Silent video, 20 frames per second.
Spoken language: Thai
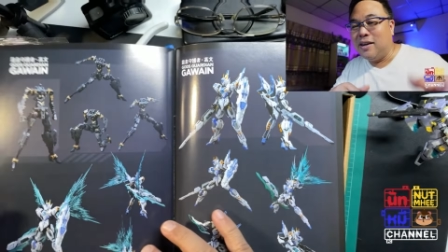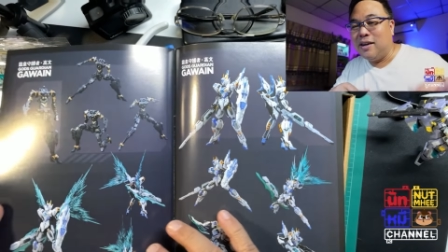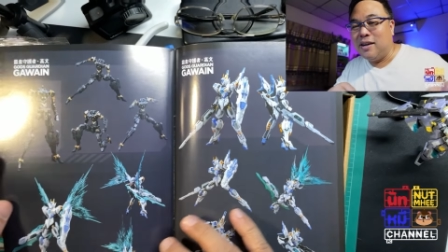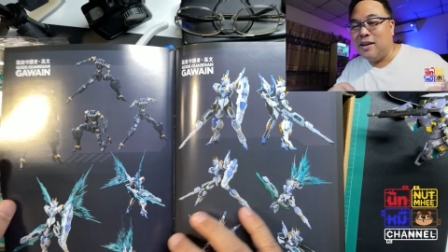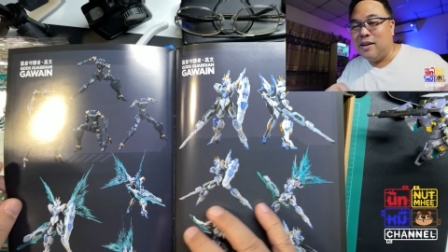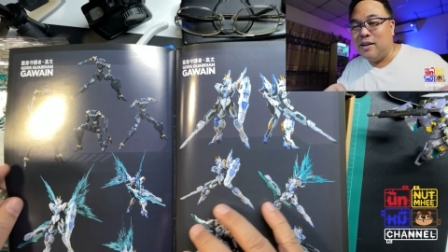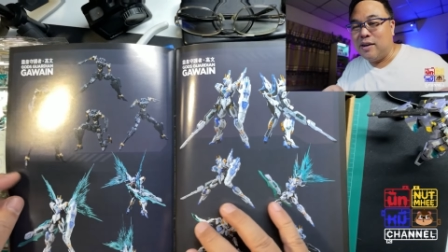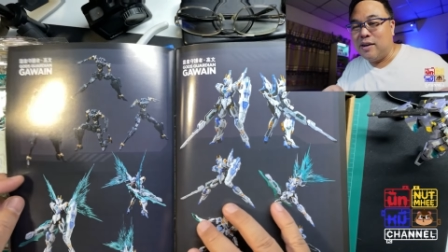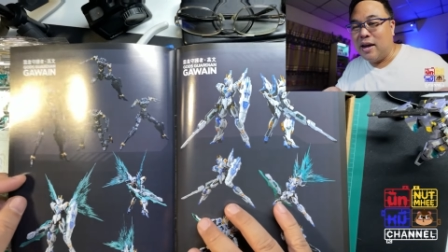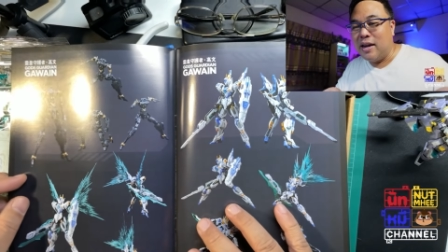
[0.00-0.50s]

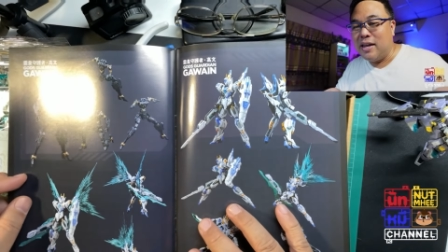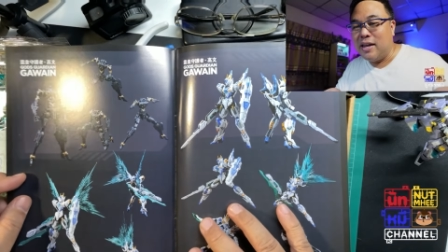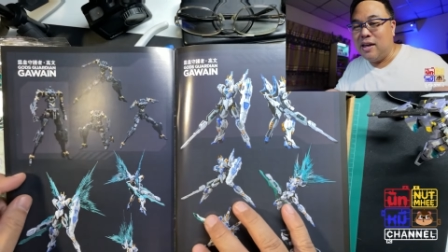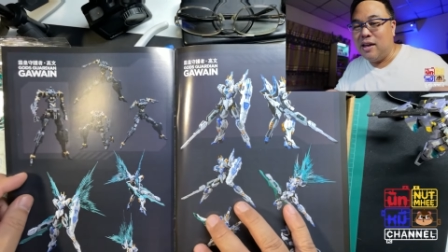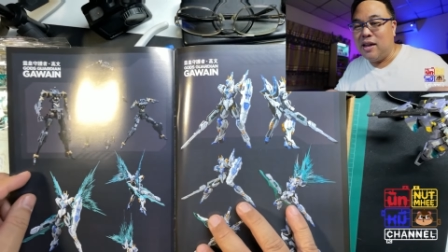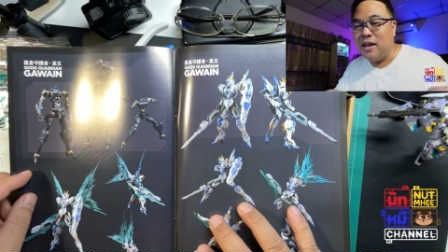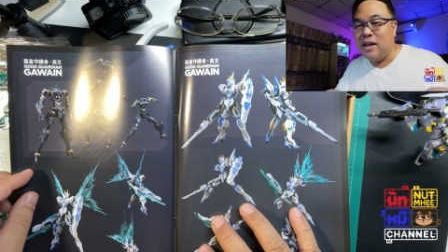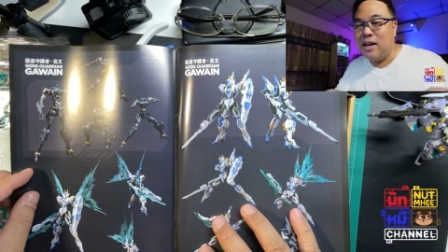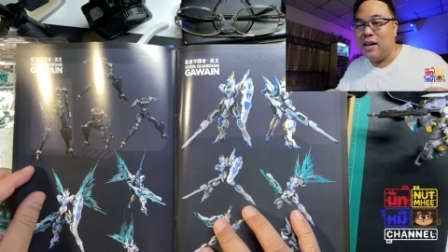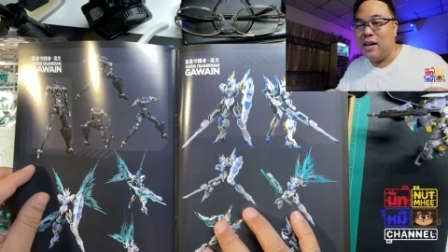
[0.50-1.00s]
อันนี้
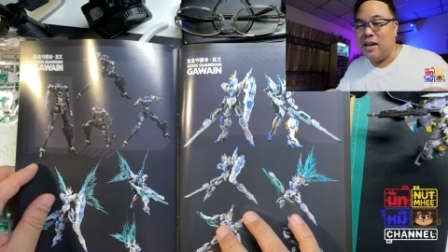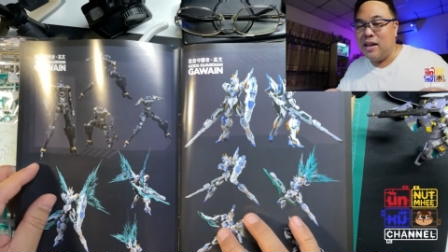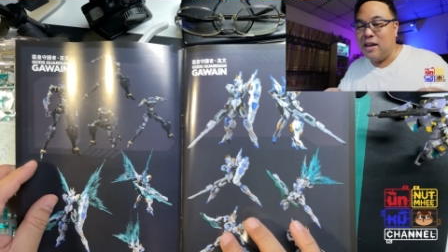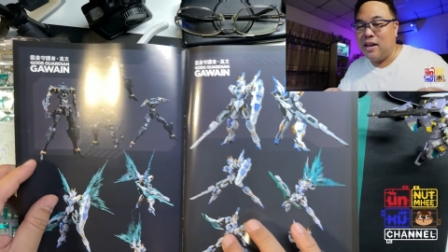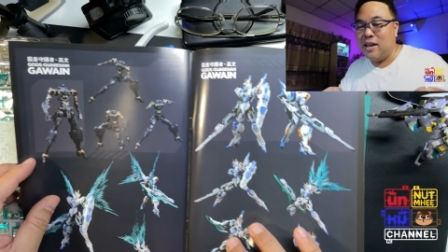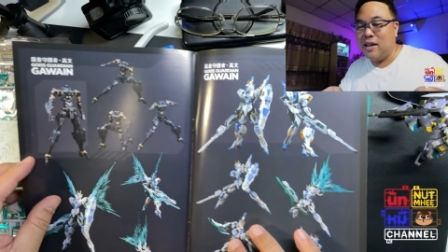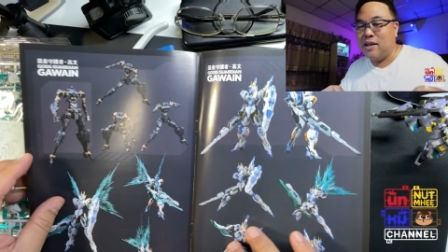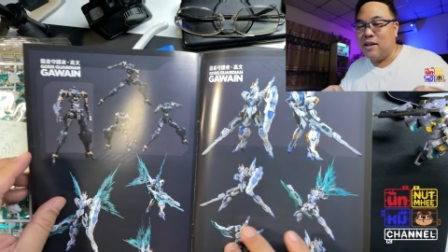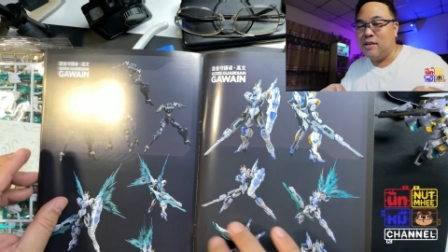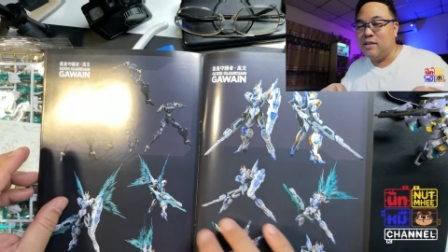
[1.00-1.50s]
นี่
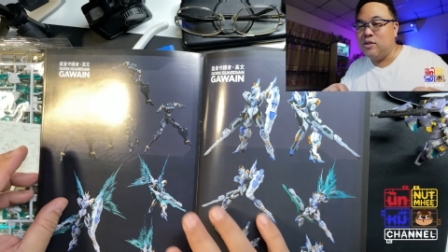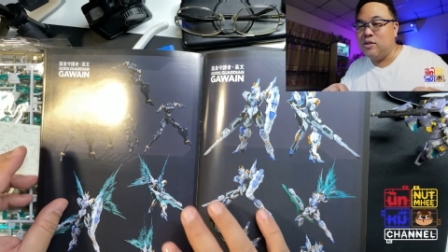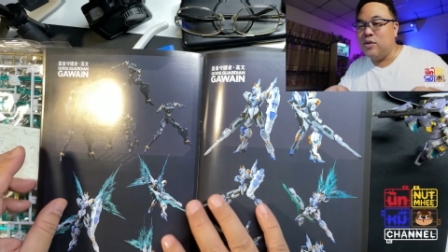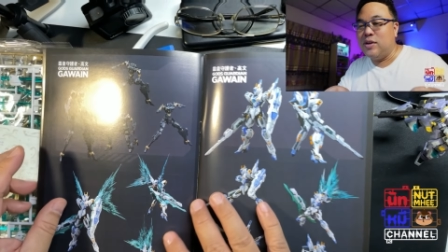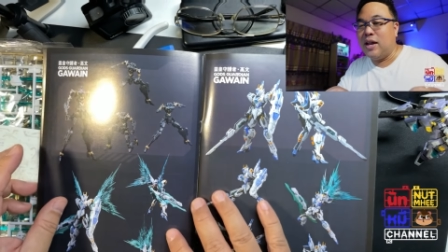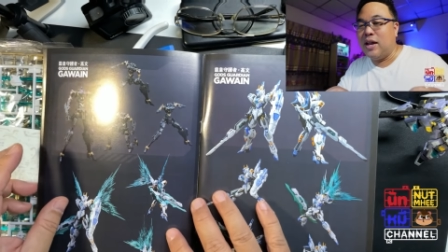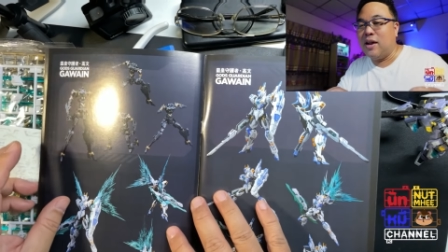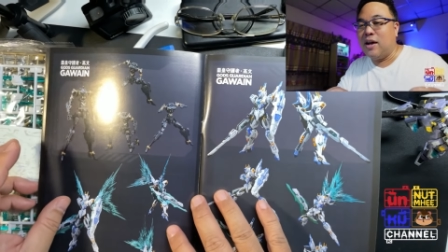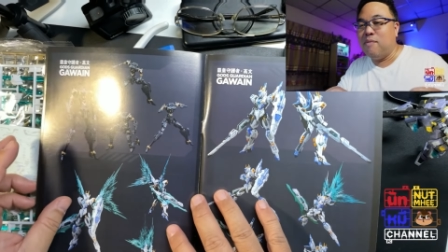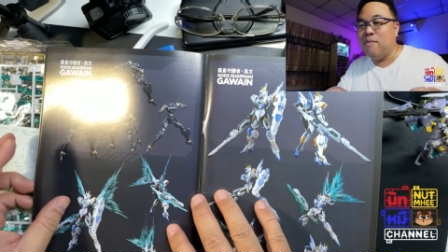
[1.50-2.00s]
จุดเด่น
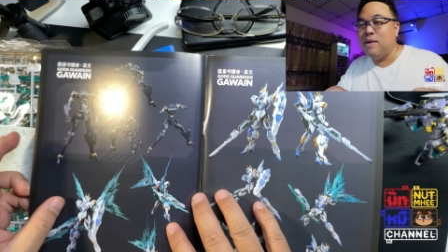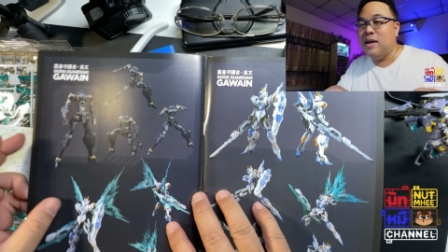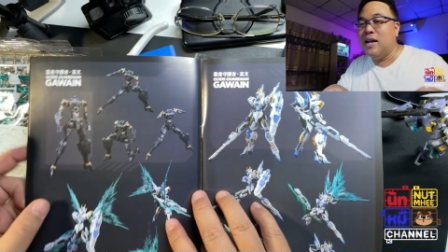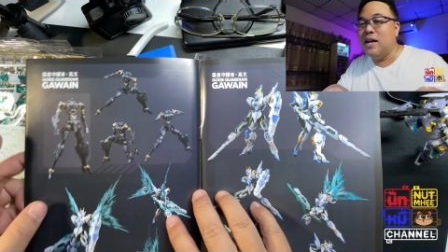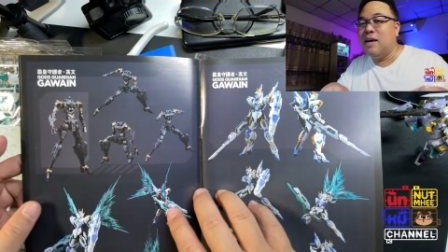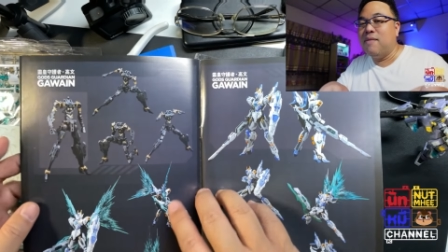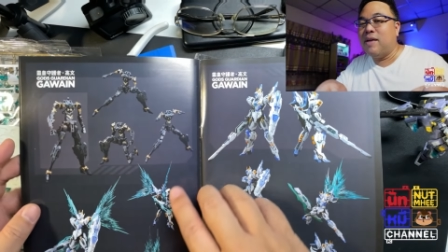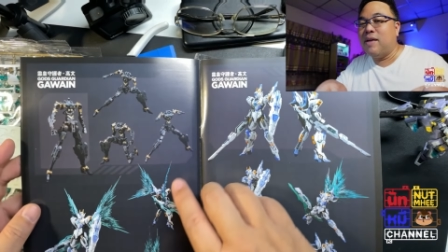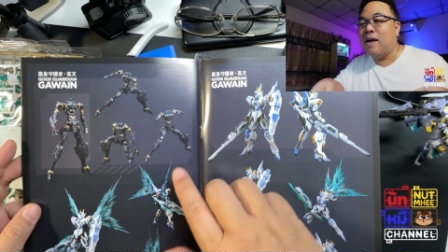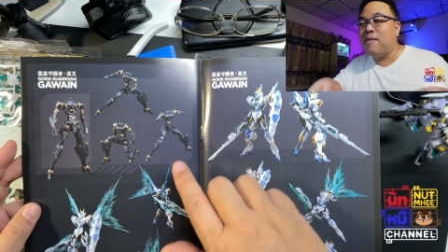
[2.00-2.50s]
ของมันเดิม
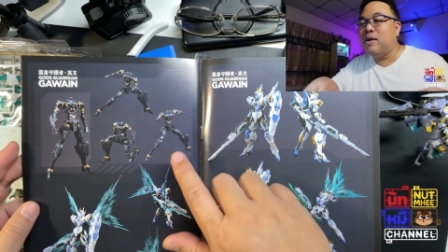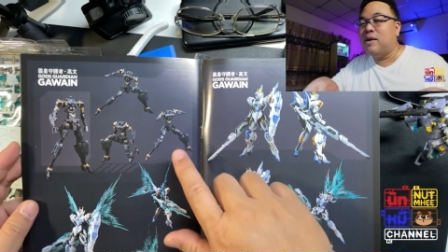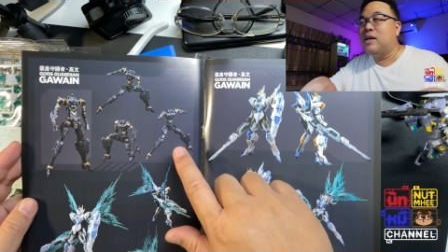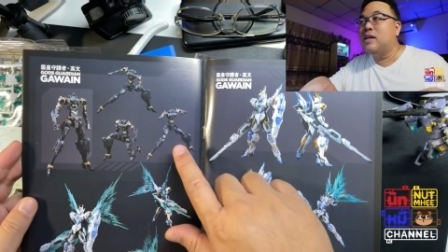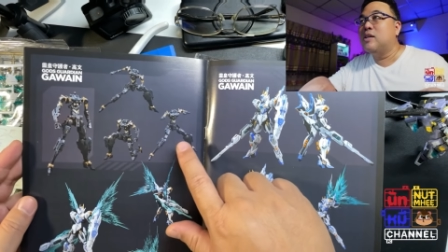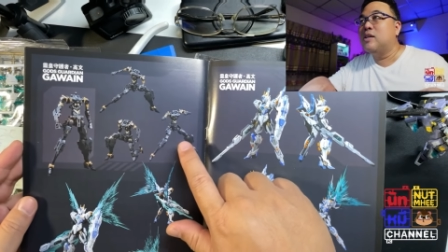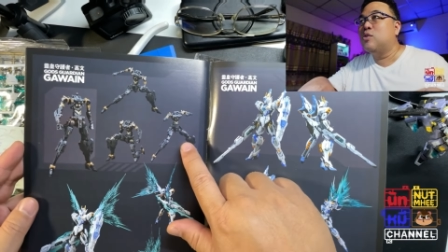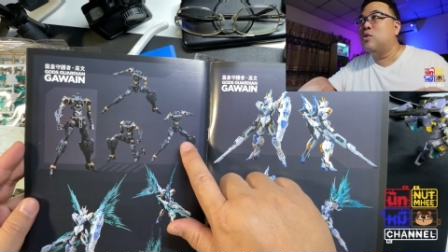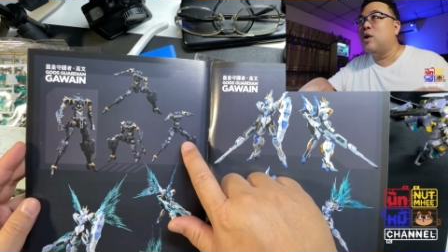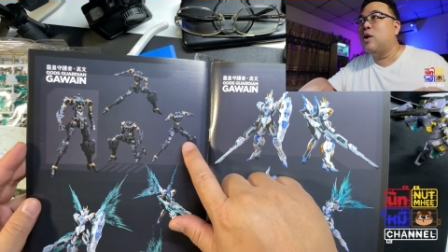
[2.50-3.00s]
นะครับก็คือ
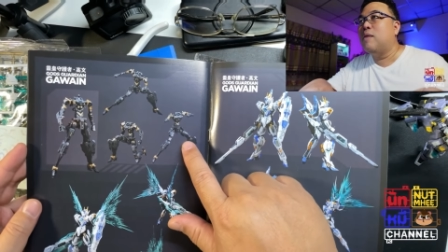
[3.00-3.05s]
ตัว